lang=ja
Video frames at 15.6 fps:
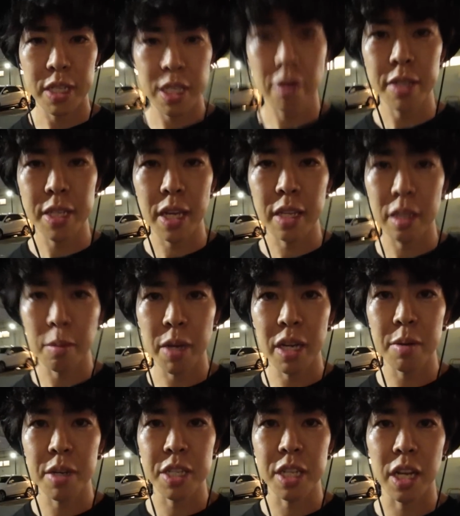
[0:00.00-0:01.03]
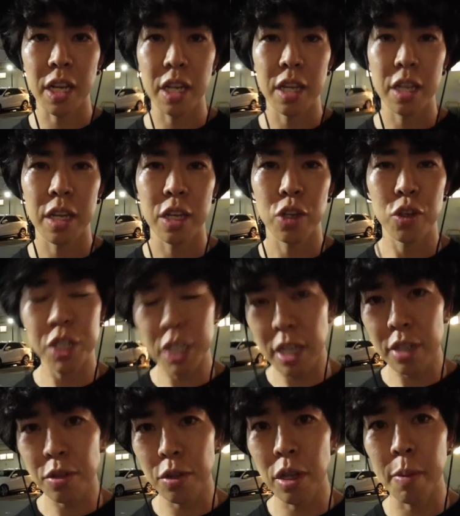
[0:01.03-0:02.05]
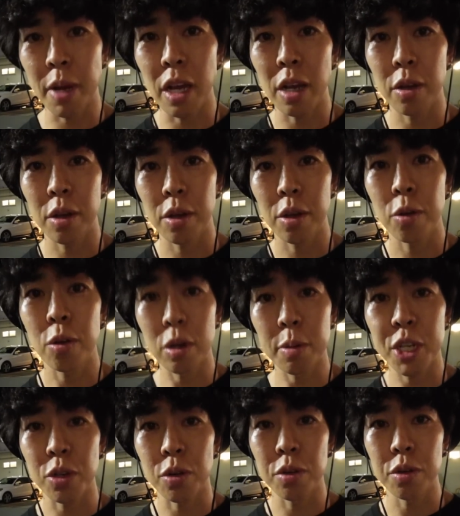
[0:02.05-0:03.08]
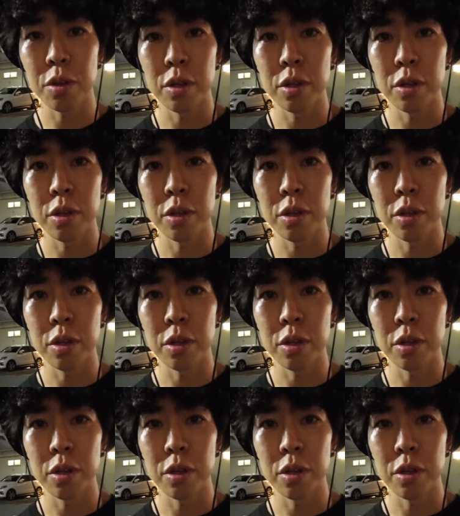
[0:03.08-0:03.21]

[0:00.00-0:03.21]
ざわざやってまいりました串カツといえばこの場所